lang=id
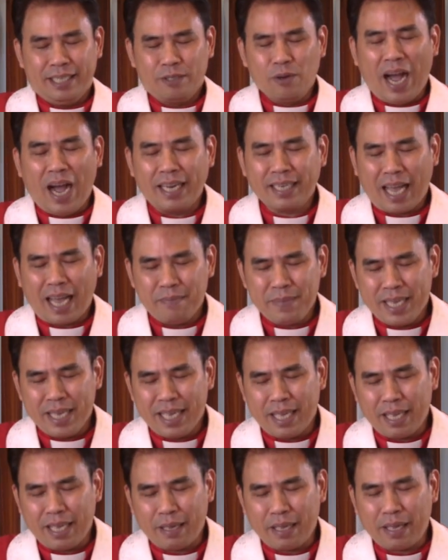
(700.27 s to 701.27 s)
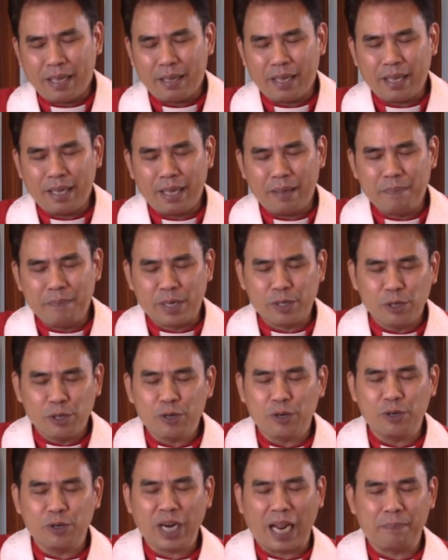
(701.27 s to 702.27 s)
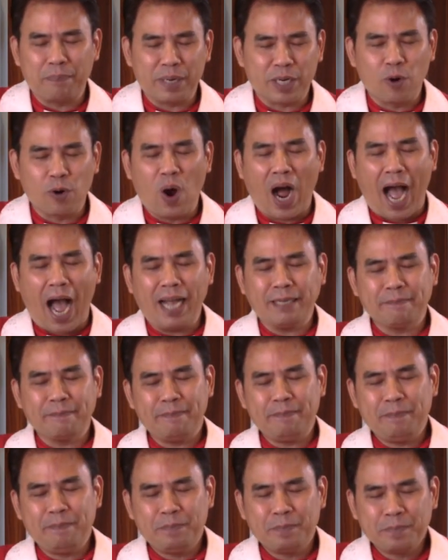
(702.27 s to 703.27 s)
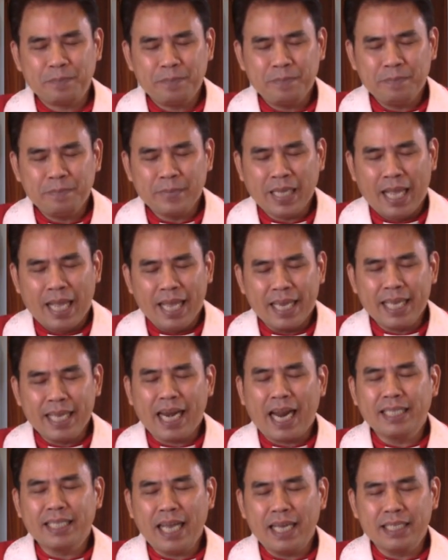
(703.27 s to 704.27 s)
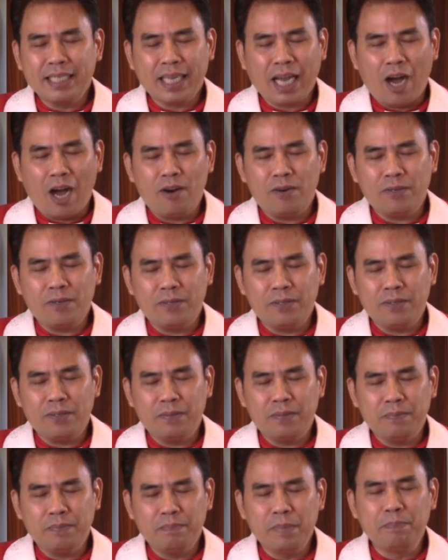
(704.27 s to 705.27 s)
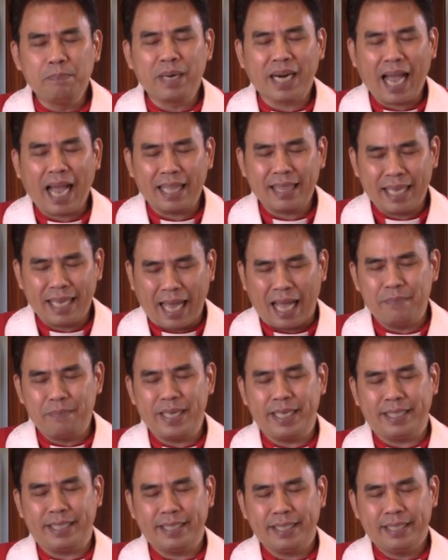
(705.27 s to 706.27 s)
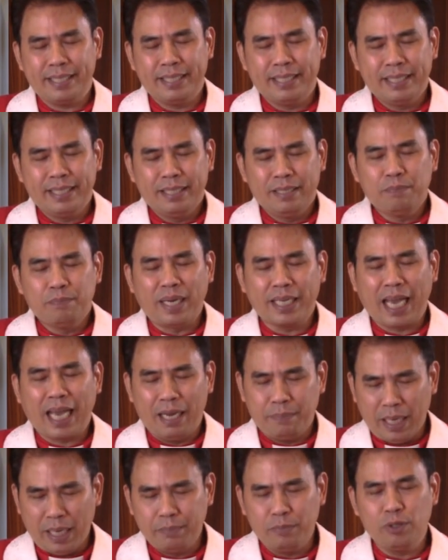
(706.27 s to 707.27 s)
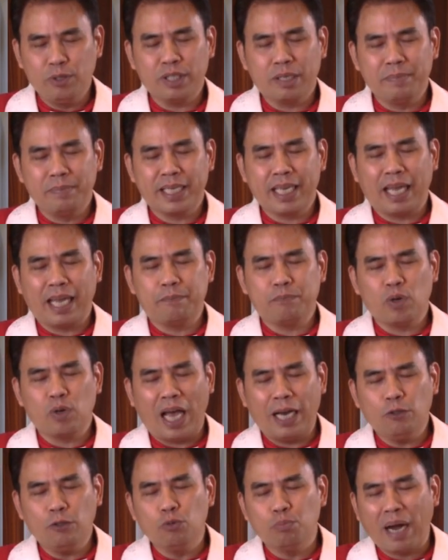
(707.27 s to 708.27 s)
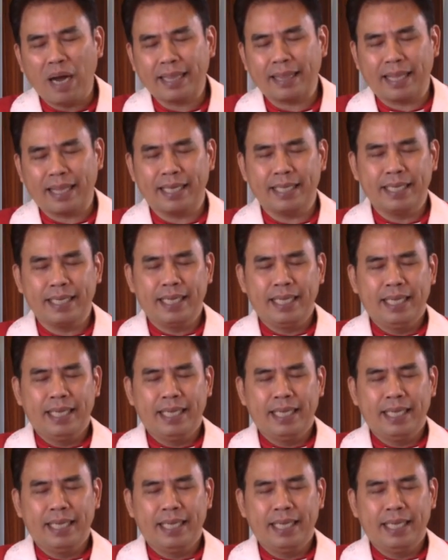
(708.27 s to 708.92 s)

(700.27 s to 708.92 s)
Tuhan kami bersyukur dan berdoa, kiranya engkau memberkati kami, baik hambamu demikian pula umat.